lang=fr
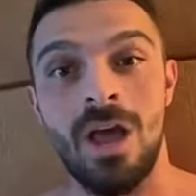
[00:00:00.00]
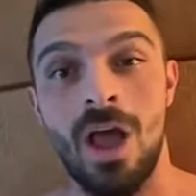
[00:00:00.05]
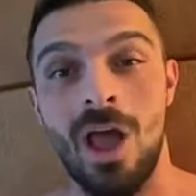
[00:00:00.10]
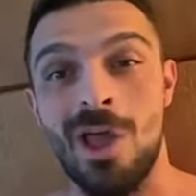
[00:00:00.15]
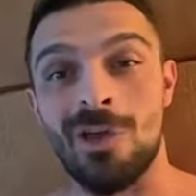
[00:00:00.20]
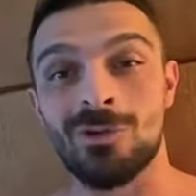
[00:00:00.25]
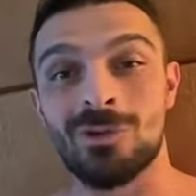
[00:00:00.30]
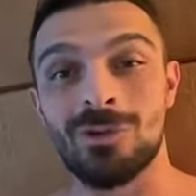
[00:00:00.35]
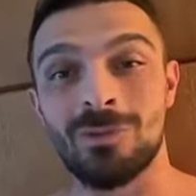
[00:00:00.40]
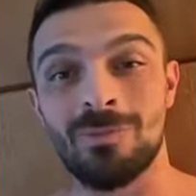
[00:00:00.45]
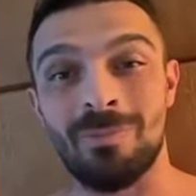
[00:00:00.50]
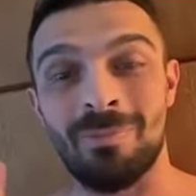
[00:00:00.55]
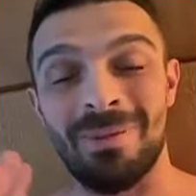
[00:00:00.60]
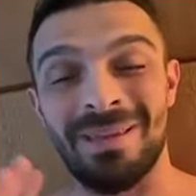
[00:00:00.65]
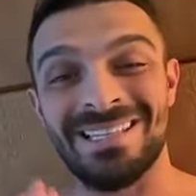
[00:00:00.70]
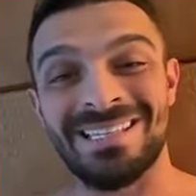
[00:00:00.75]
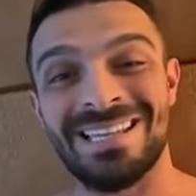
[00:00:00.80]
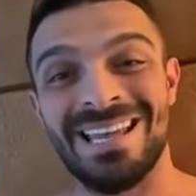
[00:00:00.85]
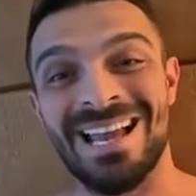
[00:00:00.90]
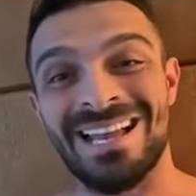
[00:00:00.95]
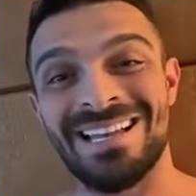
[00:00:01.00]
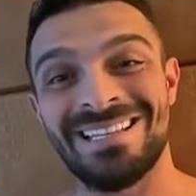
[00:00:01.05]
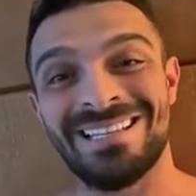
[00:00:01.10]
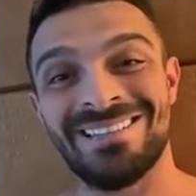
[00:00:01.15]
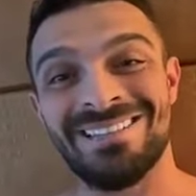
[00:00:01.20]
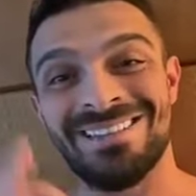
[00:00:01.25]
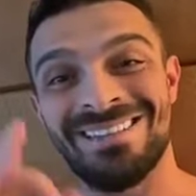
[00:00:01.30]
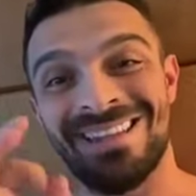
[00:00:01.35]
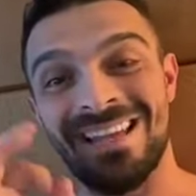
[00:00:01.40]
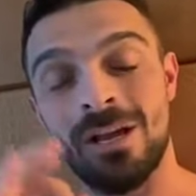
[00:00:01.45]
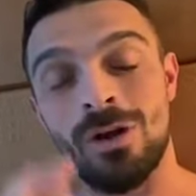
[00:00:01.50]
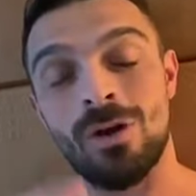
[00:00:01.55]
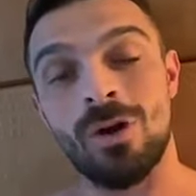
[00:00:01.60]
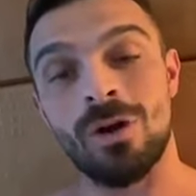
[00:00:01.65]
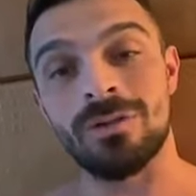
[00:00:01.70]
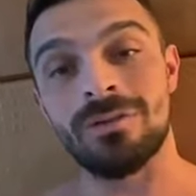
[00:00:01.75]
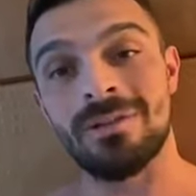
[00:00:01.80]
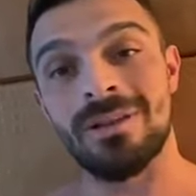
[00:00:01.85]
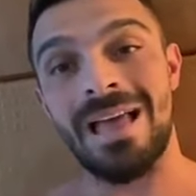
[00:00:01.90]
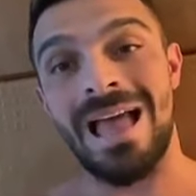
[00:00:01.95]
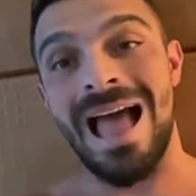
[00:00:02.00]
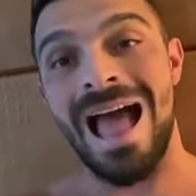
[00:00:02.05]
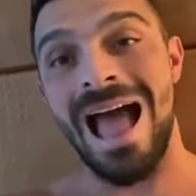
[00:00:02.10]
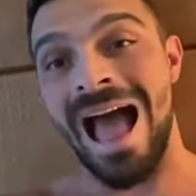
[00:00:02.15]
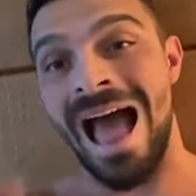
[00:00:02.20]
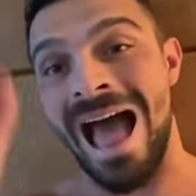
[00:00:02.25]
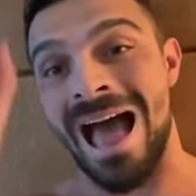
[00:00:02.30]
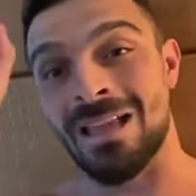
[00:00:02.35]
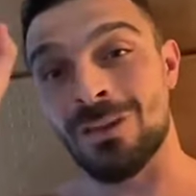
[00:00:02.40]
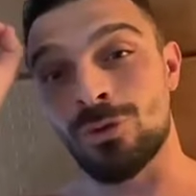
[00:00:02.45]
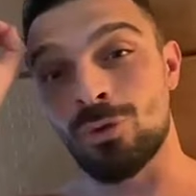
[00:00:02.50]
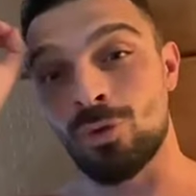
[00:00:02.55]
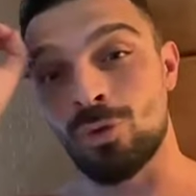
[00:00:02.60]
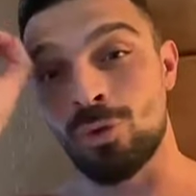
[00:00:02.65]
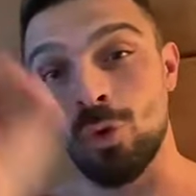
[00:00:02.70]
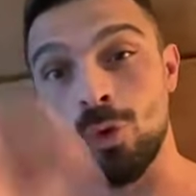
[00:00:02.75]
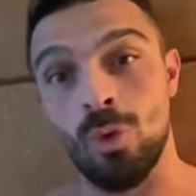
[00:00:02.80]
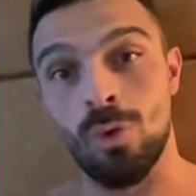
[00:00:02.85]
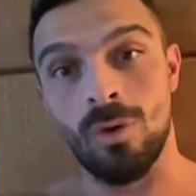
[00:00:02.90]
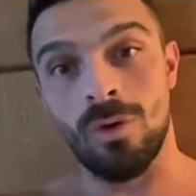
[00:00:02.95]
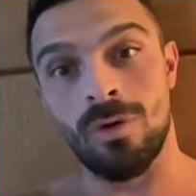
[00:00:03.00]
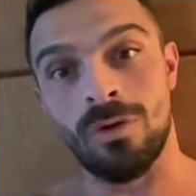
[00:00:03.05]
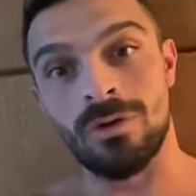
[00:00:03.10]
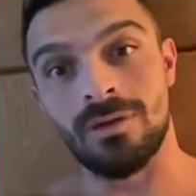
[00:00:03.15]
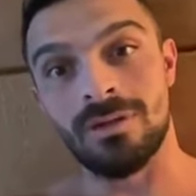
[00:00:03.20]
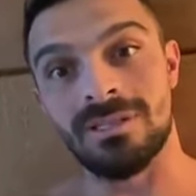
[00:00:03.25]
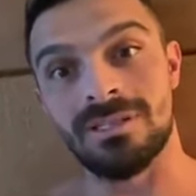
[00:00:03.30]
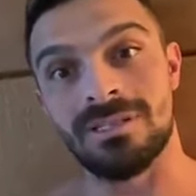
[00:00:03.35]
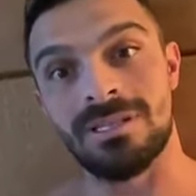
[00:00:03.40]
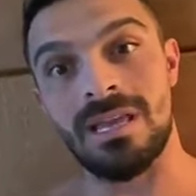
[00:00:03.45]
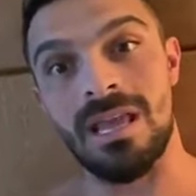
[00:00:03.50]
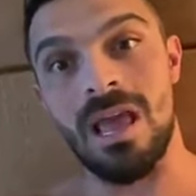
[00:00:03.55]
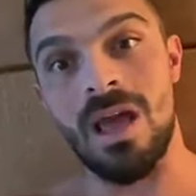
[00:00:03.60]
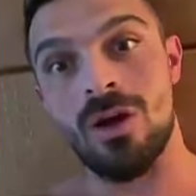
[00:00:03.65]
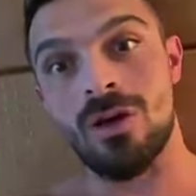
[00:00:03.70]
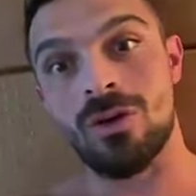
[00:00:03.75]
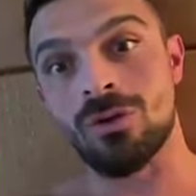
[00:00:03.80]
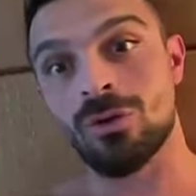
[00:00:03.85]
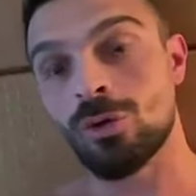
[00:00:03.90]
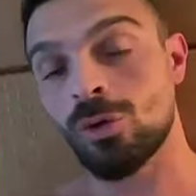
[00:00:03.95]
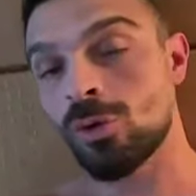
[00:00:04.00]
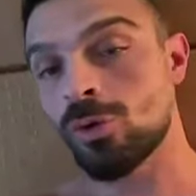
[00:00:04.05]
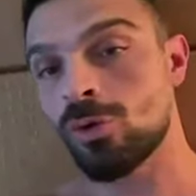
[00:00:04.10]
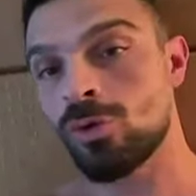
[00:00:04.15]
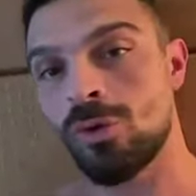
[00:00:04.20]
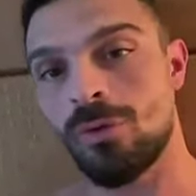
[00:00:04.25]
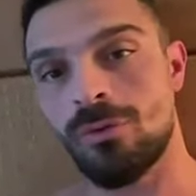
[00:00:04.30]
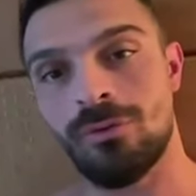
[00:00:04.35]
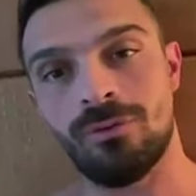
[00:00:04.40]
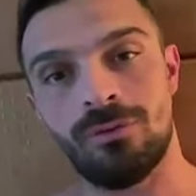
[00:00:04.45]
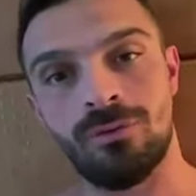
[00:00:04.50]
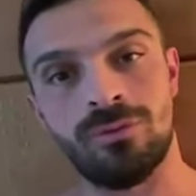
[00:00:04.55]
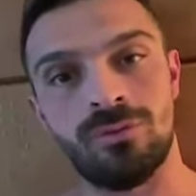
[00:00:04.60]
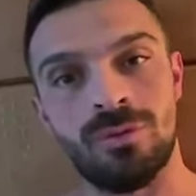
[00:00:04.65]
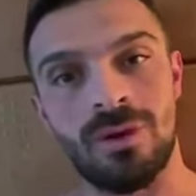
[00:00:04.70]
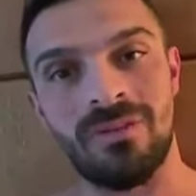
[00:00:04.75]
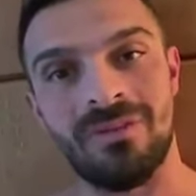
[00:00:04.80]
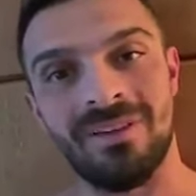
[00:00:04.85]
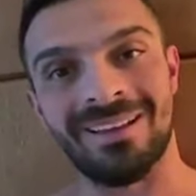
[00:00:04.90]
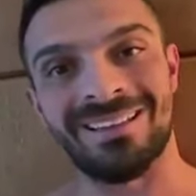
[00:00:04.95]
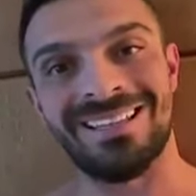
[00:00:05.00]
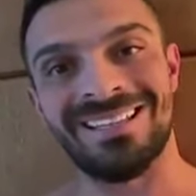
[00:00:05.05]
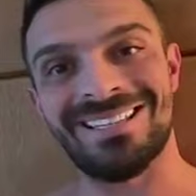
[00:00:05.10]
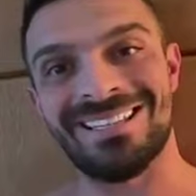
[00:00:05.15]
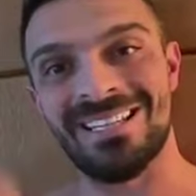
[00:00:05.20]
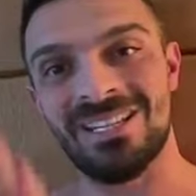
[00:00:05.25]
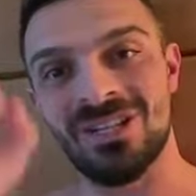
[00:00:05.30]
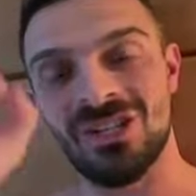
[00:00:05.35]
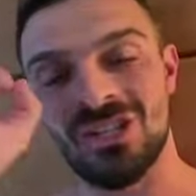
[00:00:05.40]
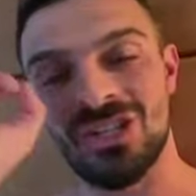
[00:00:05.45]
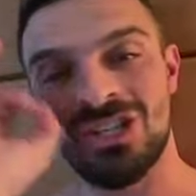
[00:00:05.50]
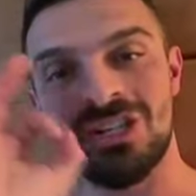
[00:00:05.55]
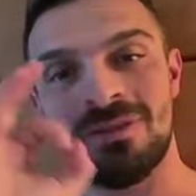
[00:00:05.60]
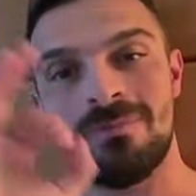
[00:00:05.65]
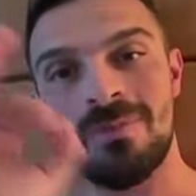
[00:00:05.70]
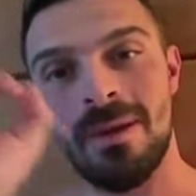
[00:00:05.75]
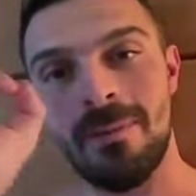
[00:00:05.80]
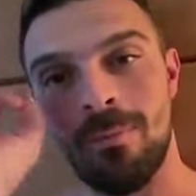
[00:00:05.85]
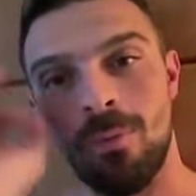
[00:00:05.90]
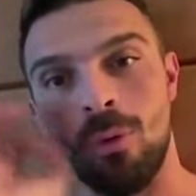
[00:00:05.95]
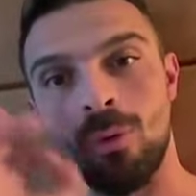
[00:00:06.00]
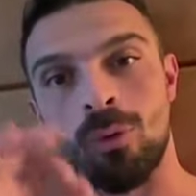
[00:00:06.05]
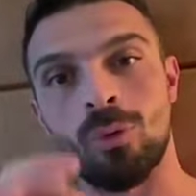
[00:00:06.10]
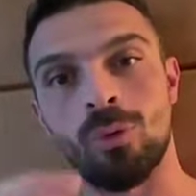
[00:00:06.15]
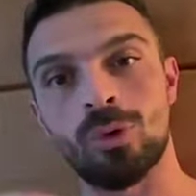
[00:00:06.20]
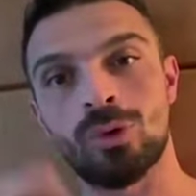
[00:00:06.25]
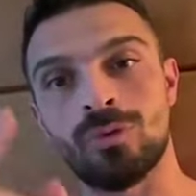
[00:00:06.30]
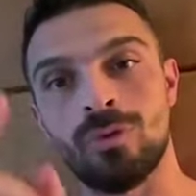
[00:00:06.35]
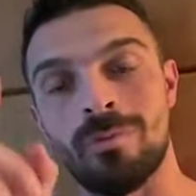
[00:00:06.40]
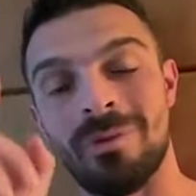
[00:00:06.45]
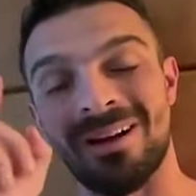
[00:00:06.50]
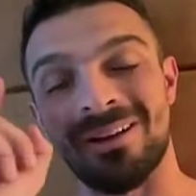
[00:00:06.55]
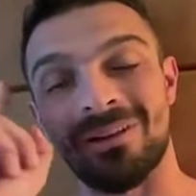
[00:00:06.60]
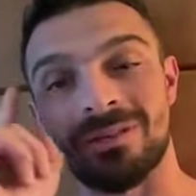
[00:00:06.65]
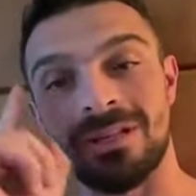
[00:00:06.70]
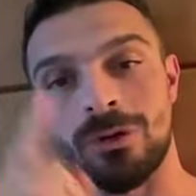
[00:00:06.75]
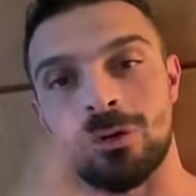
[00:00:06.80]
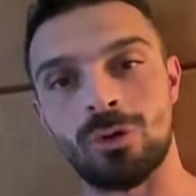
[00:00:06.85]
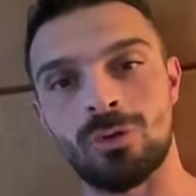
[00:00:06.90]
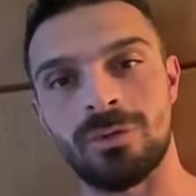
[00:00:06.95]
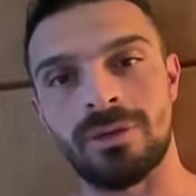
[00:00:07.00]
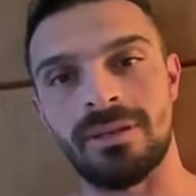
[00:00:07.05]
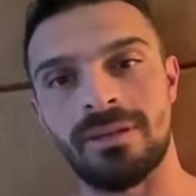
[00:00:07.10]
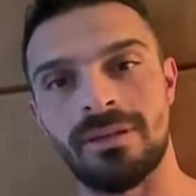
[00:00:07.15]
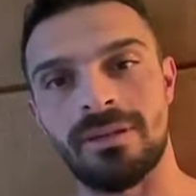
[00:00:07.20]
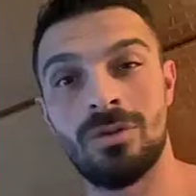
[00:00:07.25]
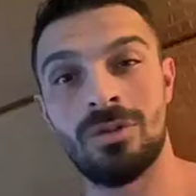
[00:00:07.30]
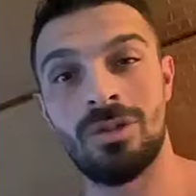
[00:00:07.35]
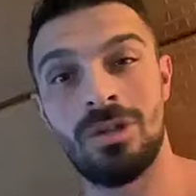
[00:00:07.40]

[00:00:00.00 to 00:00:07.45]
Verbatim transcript: Un spécialiste des cotes à deux. C'est un truc de fou les fratés, c'est JB Prono, je vous parle de ça de suite.